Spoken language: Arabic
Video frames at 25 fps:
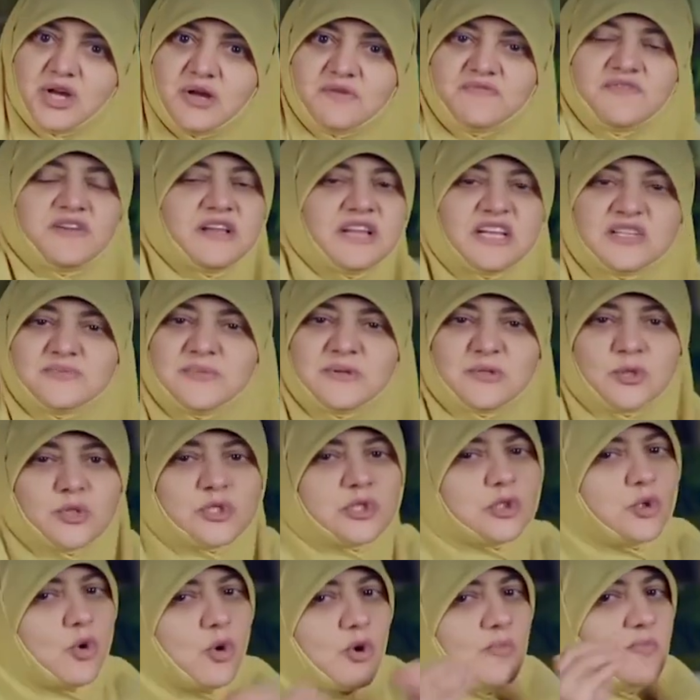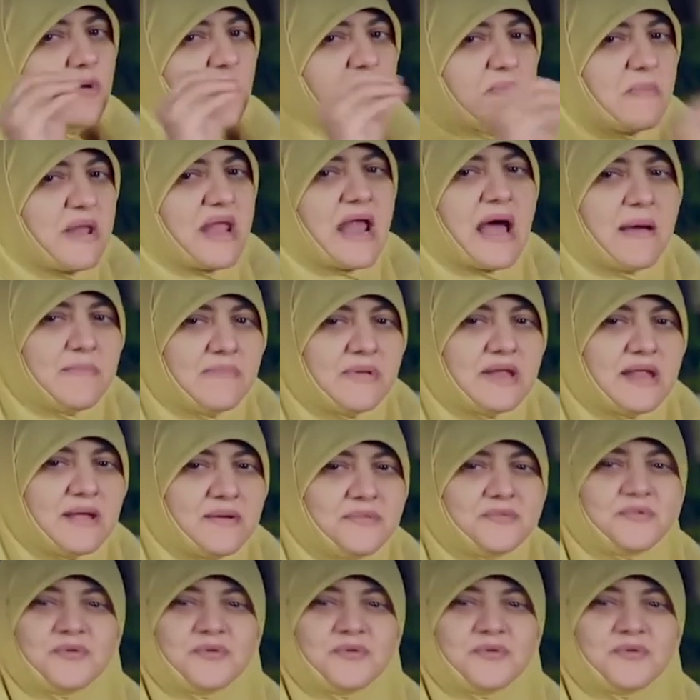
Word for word: في ناس بتسلق البيض من قبل